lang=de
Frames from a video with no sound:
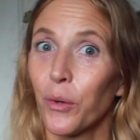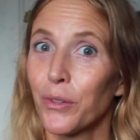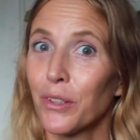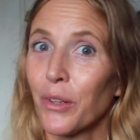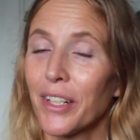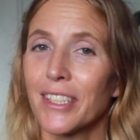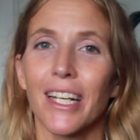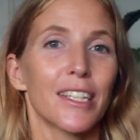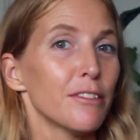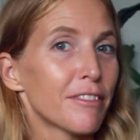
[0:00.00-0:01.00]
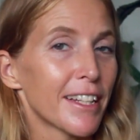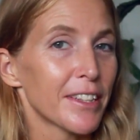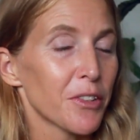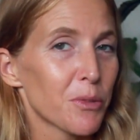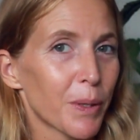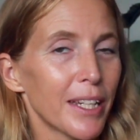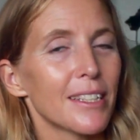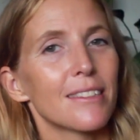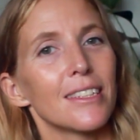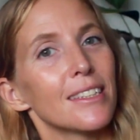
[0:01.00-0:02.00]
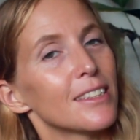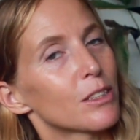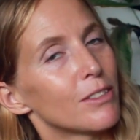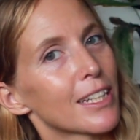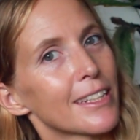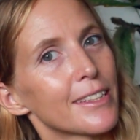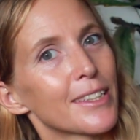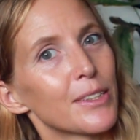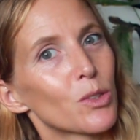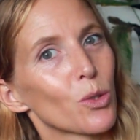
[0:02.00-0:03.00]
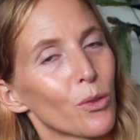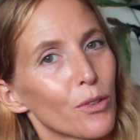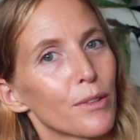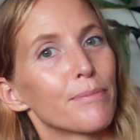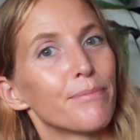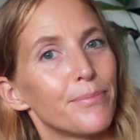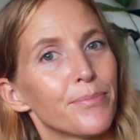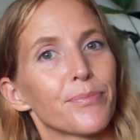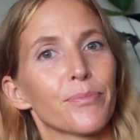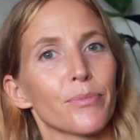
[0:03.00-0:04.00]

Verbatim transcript: Große Neuigkeiten. Fanta und Sprite sind nicht wirklich gesund. Hm.